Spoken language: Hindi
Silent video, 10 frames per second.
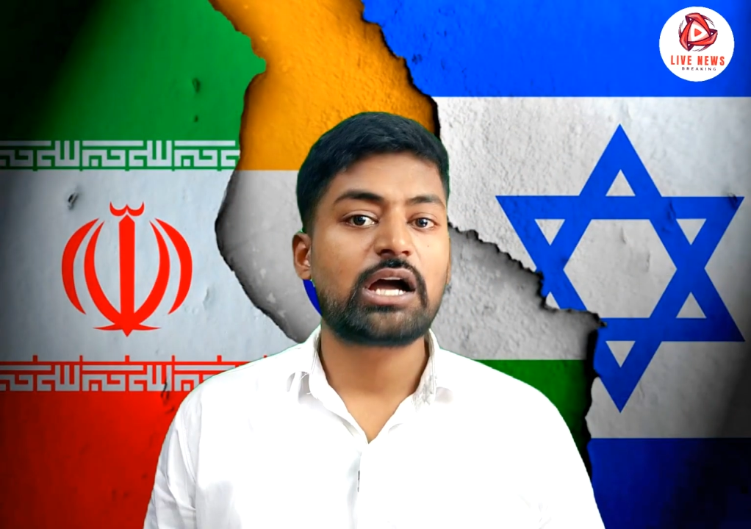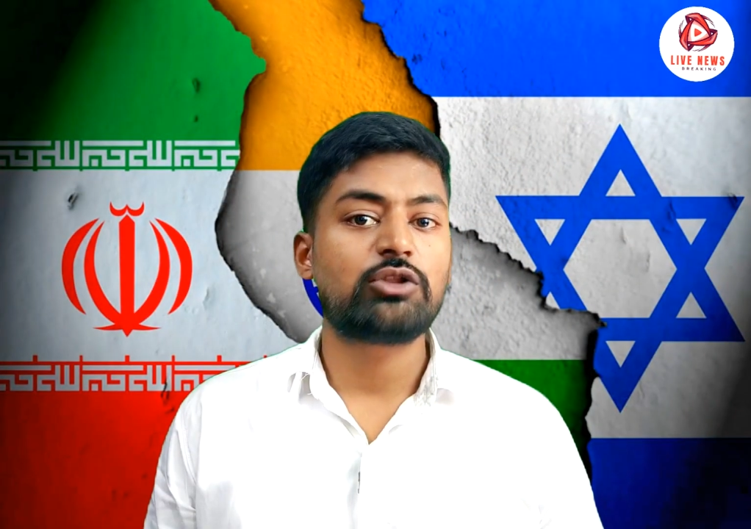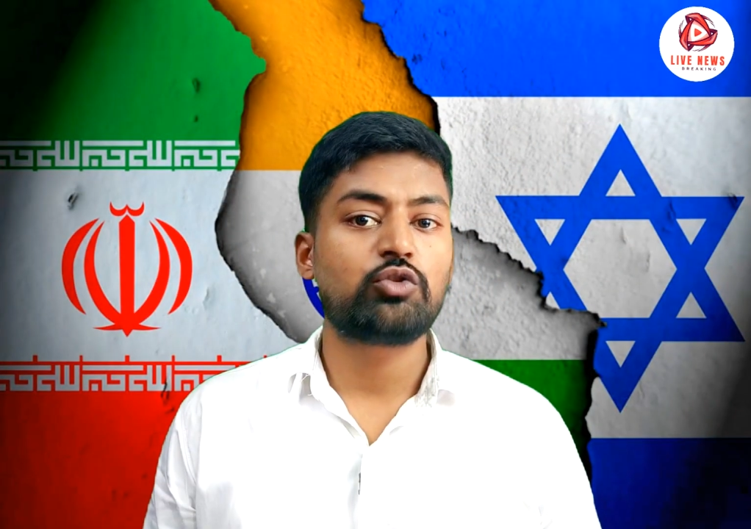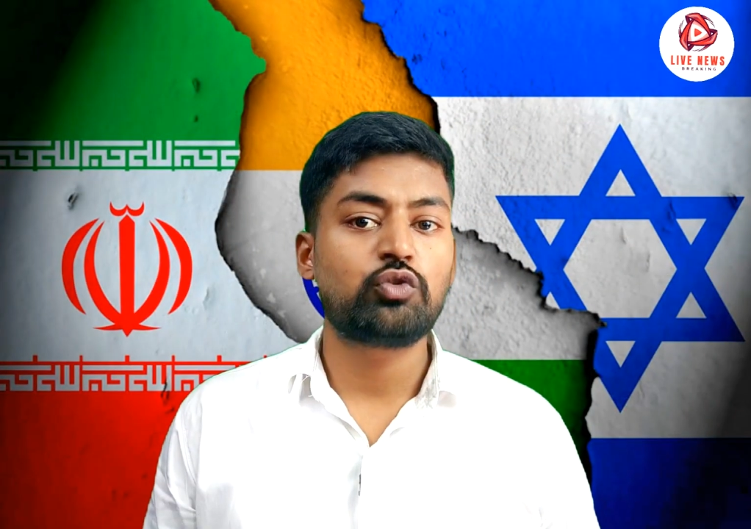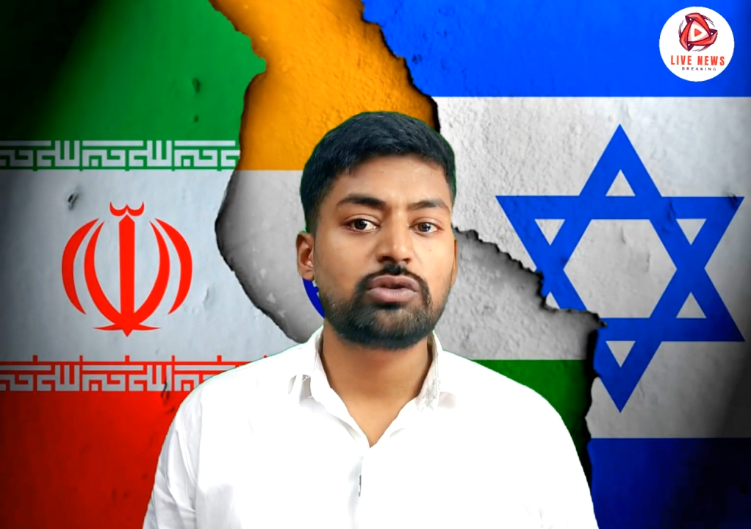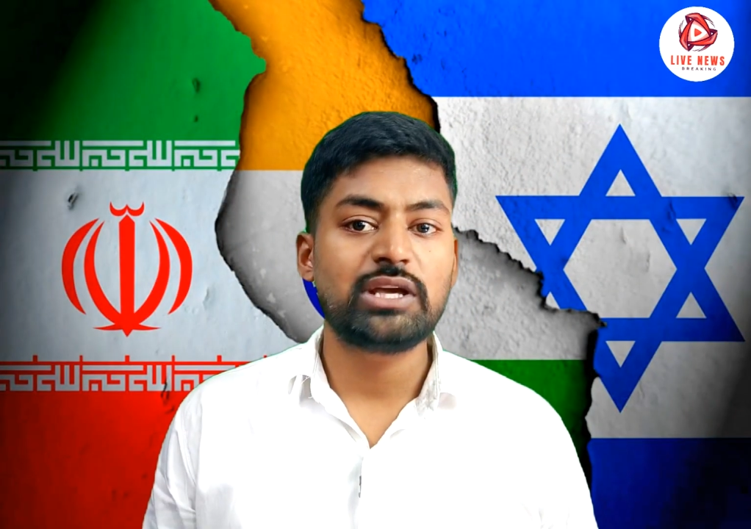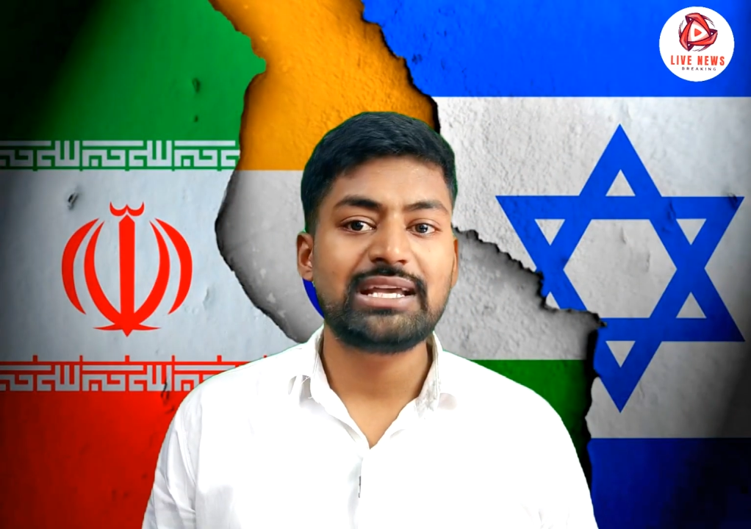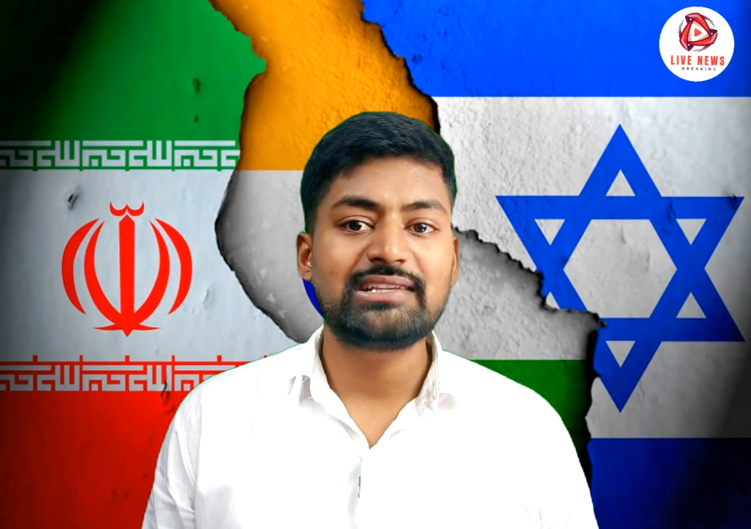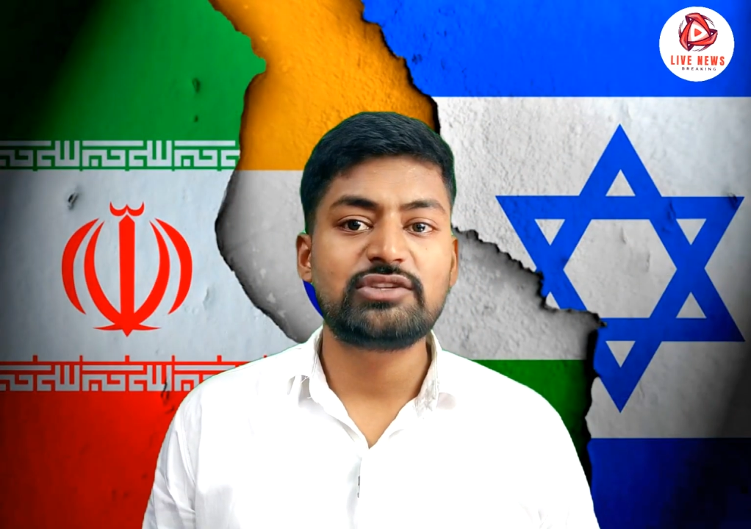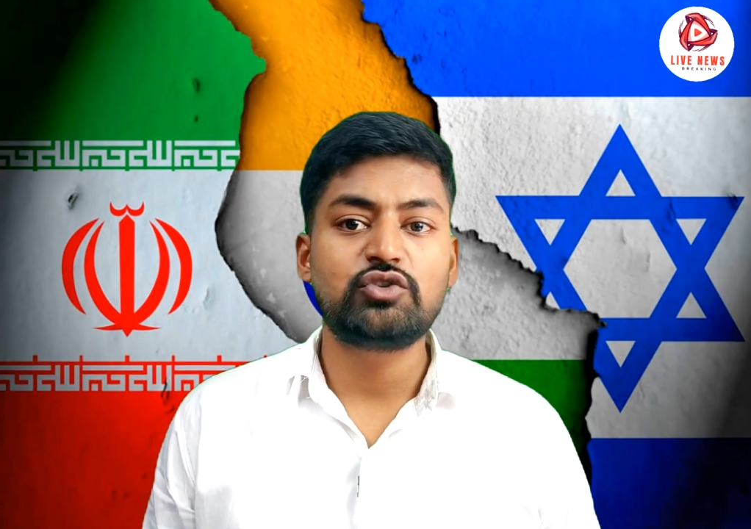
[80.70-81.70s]
अगर दोनों
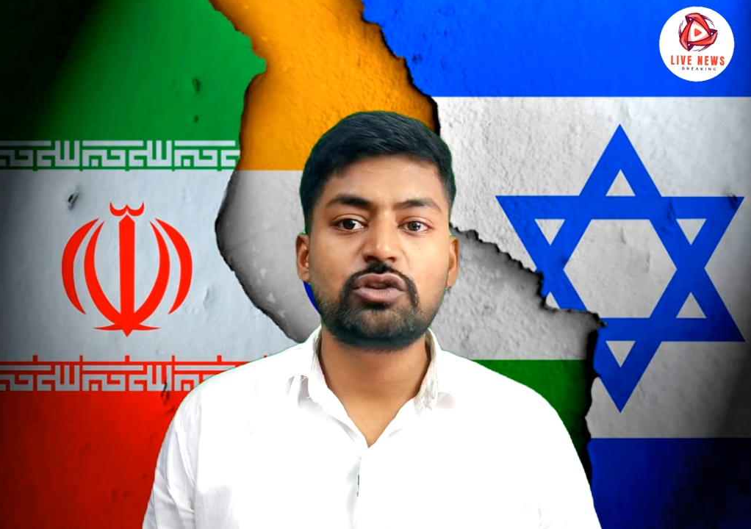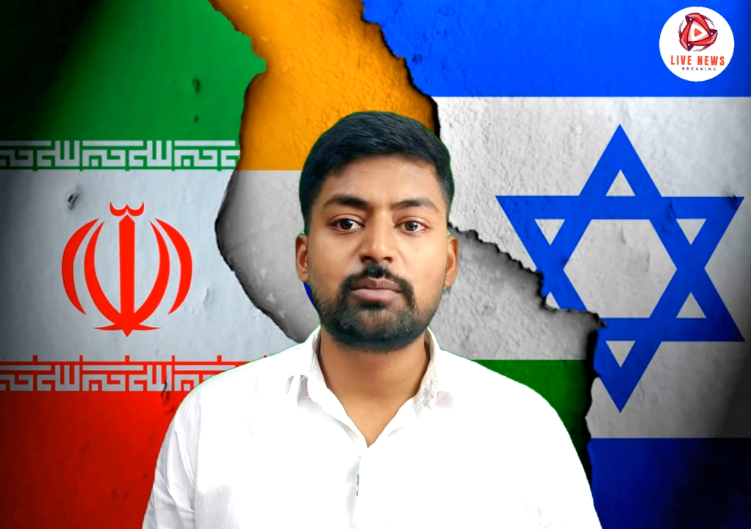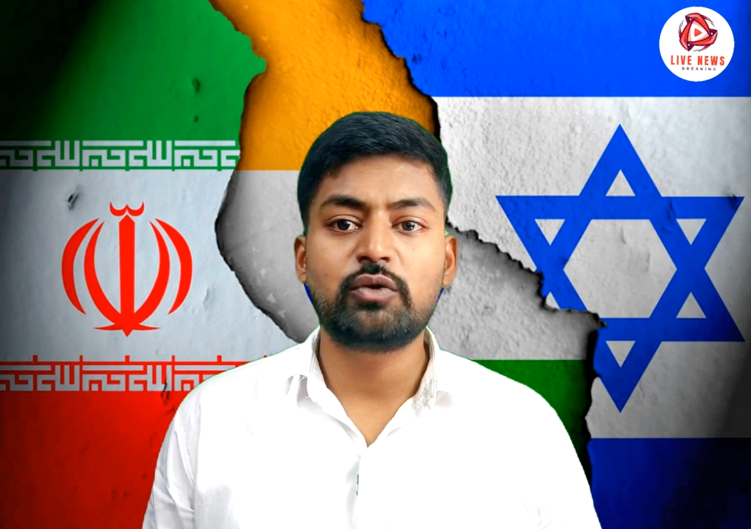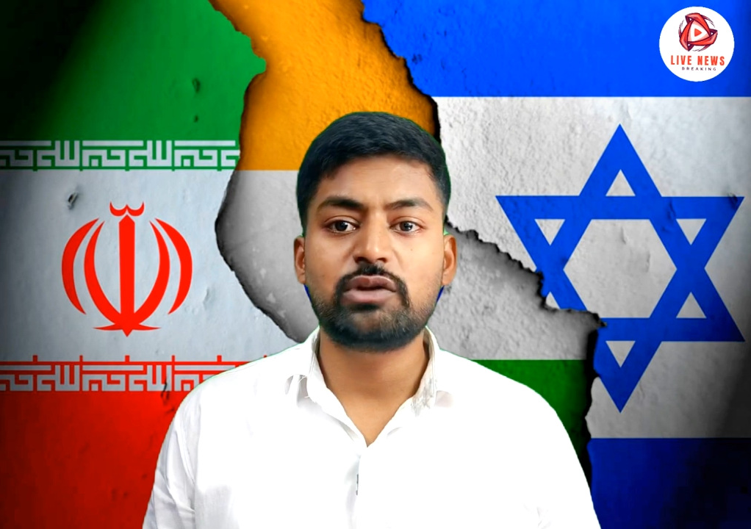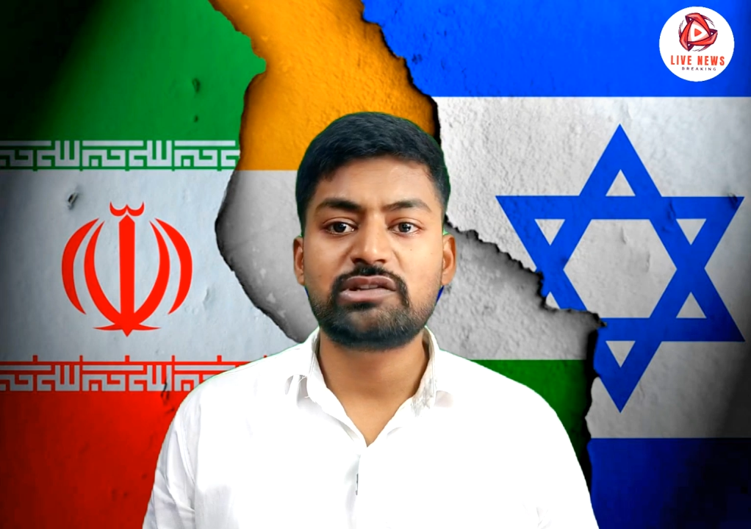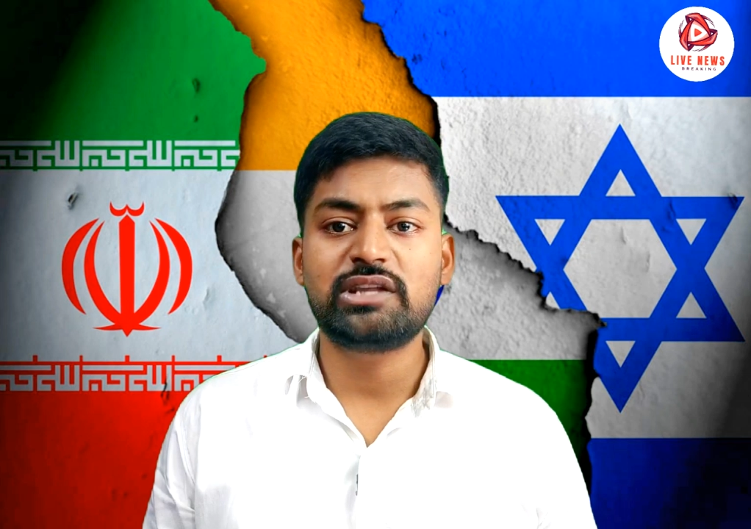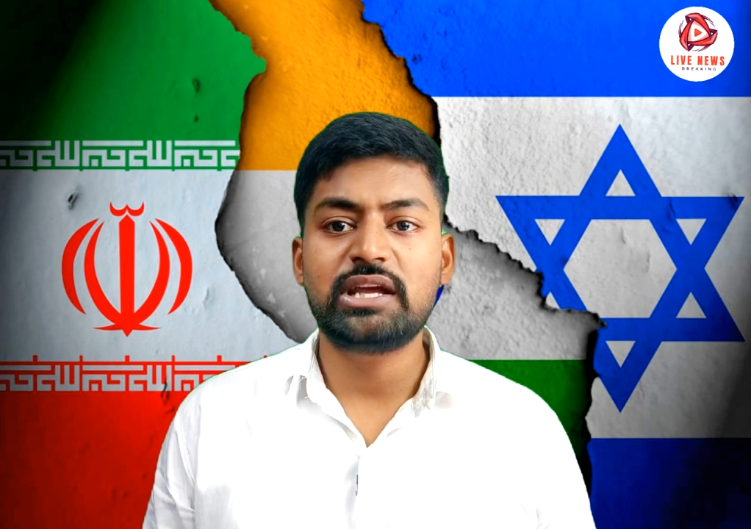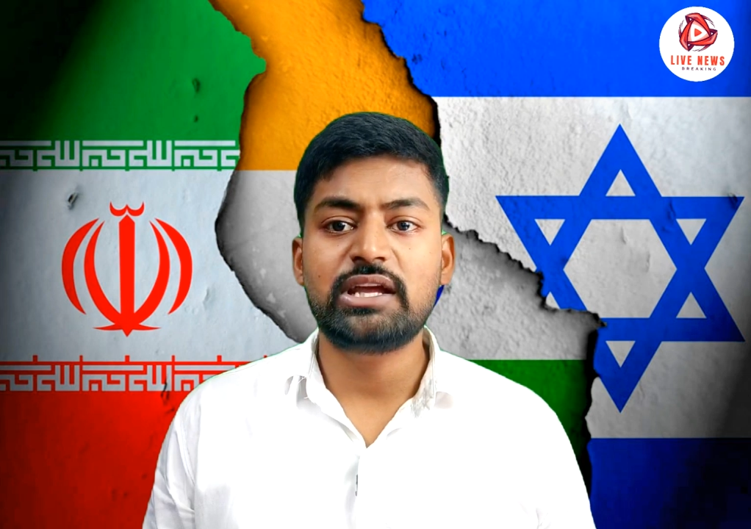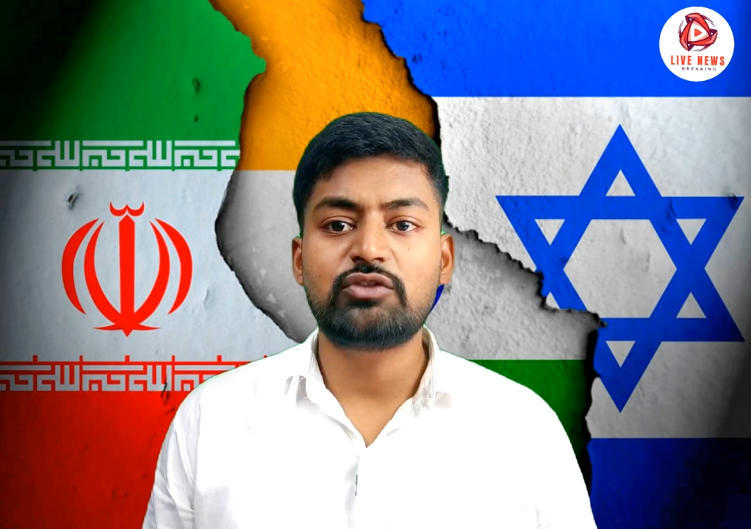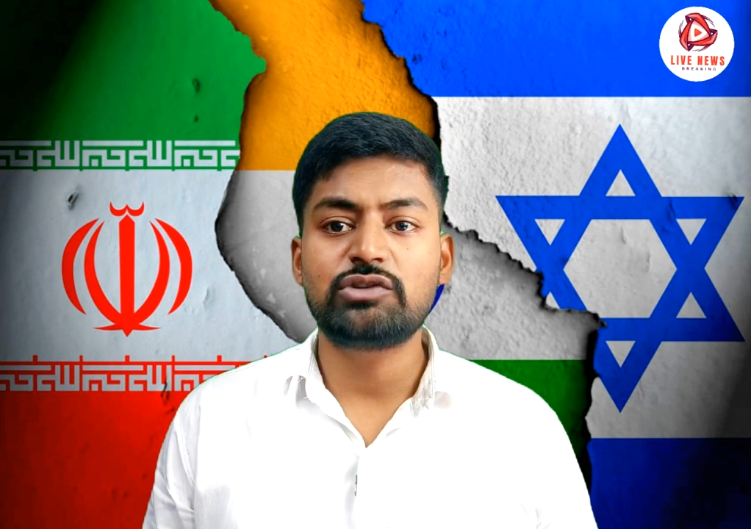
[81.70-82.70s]
देश युद्ध में उलझते
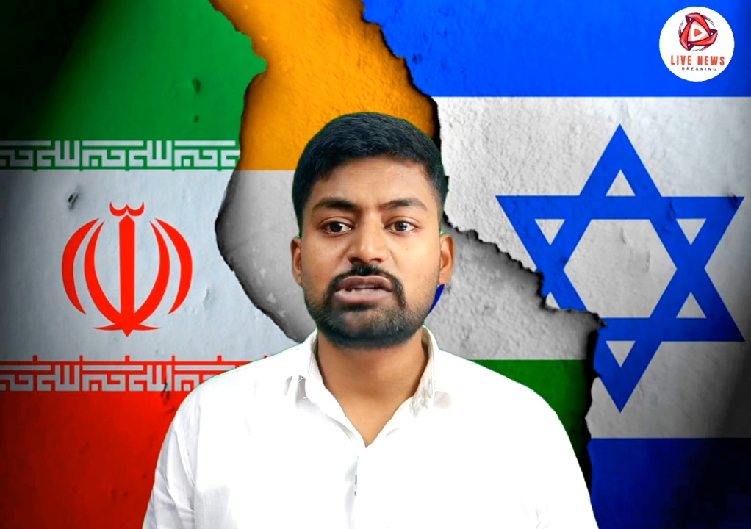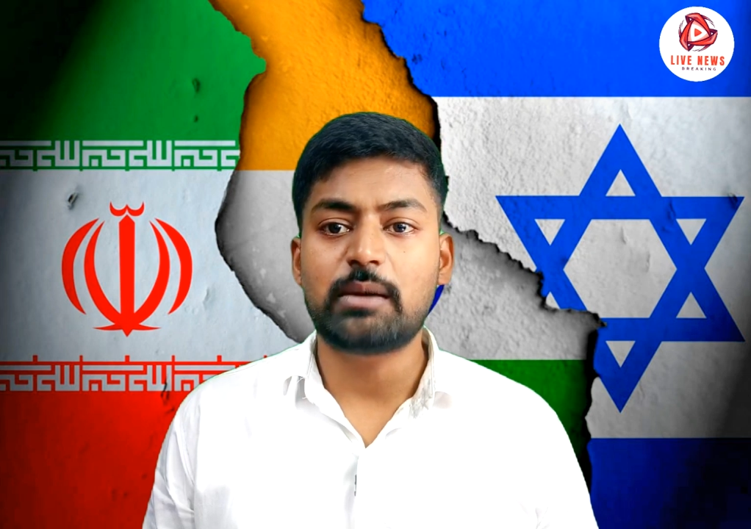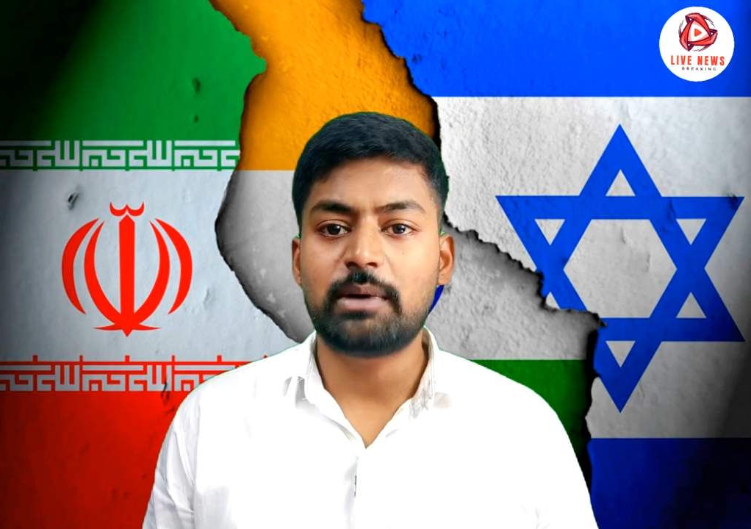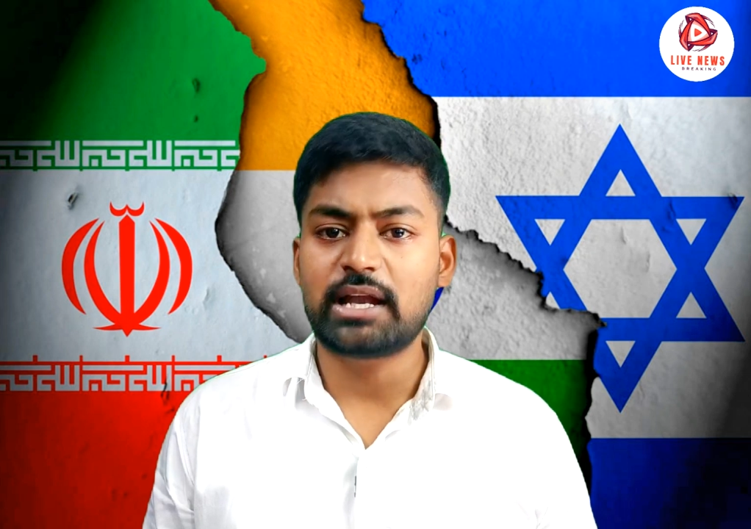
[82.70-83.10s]
हैं तो इसका